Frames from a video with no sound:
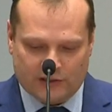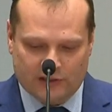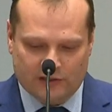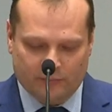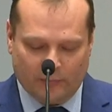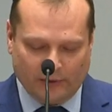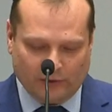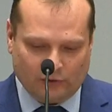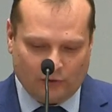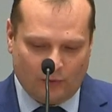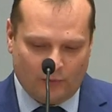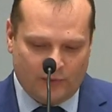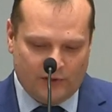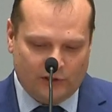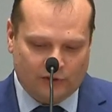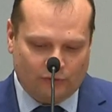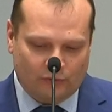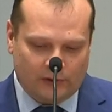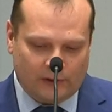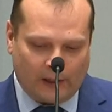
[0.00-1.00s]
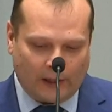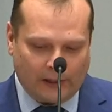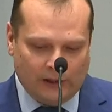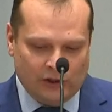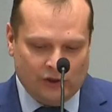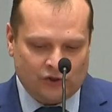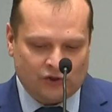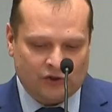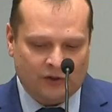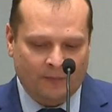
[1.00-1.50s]
И поэтому мы не только
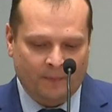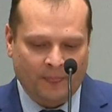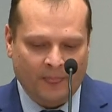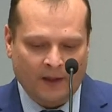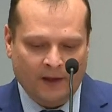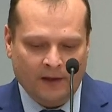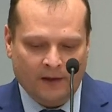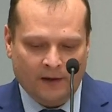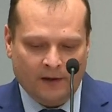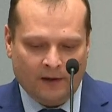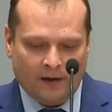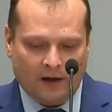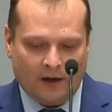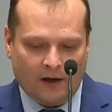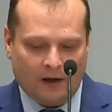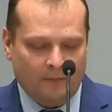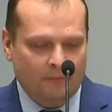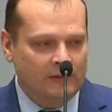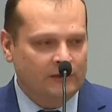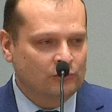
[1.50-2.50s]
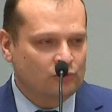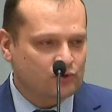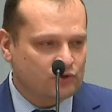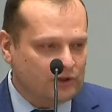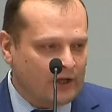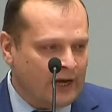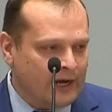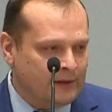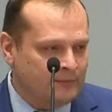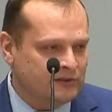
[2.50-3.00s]
ищем, а, мы
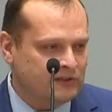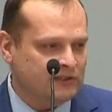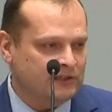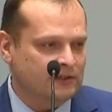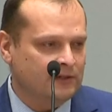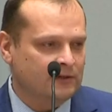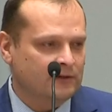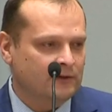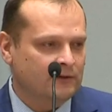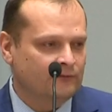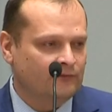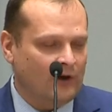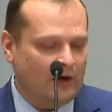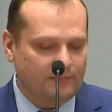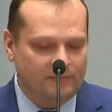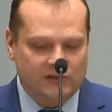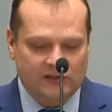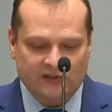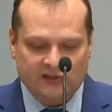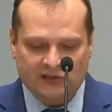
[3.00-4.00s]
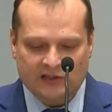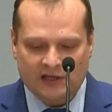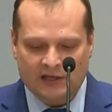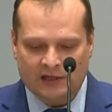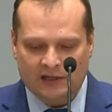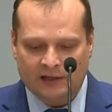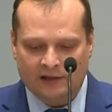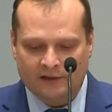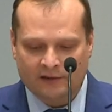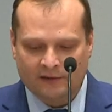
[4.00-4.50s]
нуждаемся в
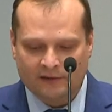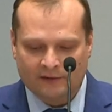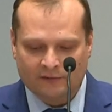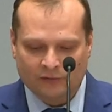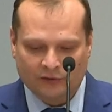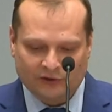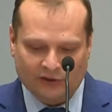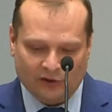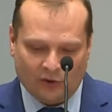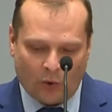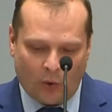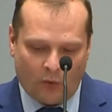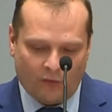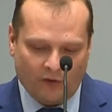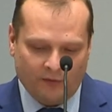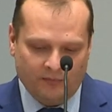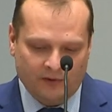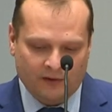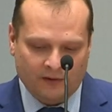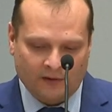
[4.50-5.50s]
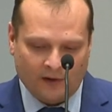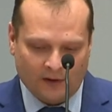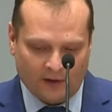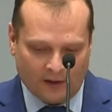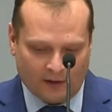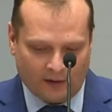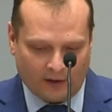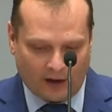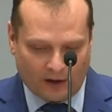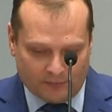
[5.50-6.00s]
объяснении вот такого мир,
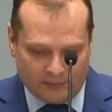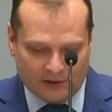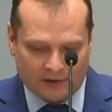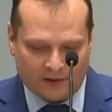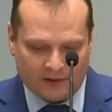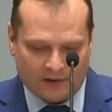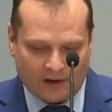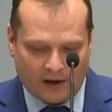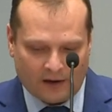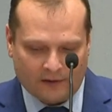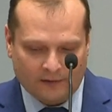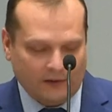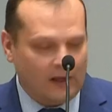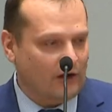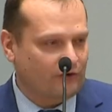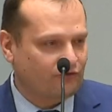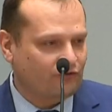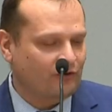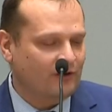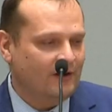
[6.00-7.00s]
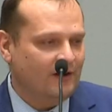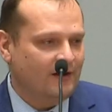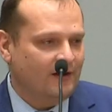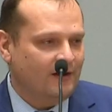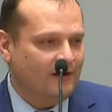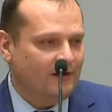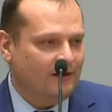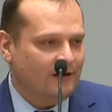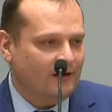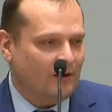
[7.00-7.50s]
а, мира, как наш.
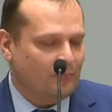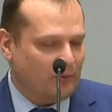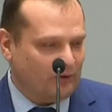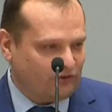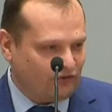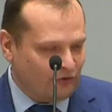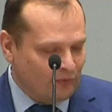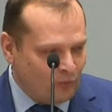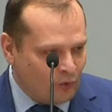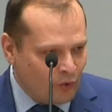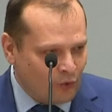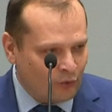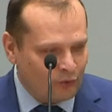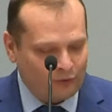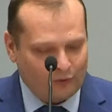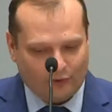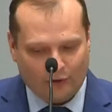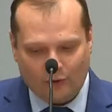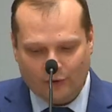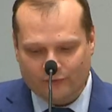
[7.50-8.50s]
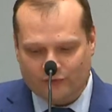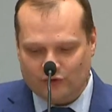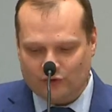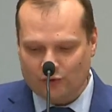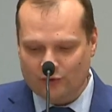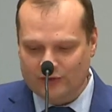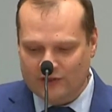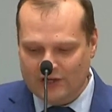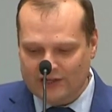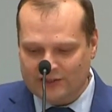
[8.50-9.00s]
А Почему а,
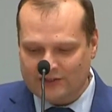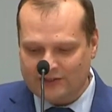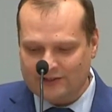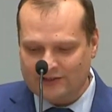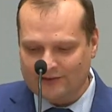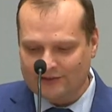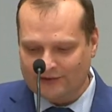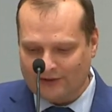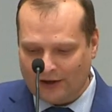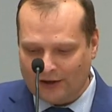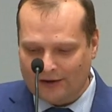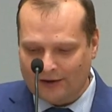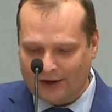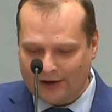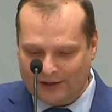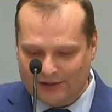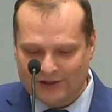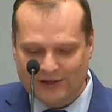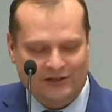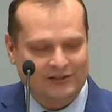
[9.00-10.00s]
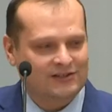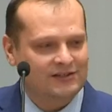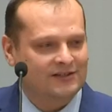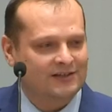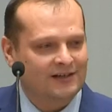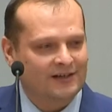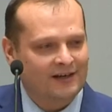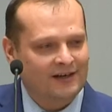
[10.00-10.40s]
все есть так, как есть?